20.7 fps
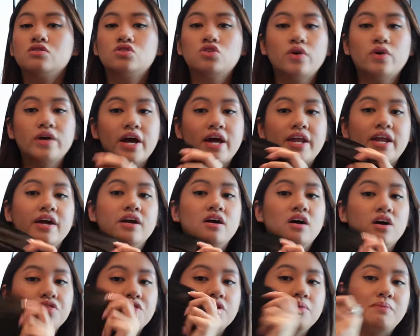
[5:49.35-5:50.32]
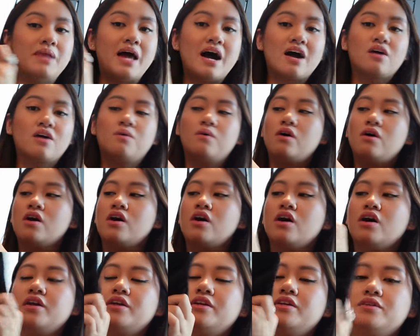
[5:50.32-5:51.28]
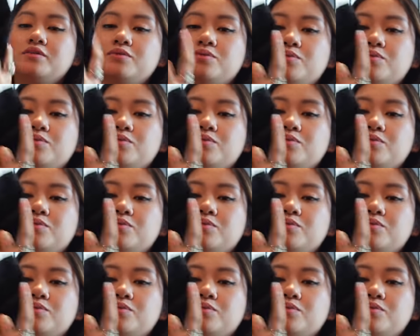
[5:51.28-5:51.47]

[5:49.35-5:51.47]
So yan, I got the black one.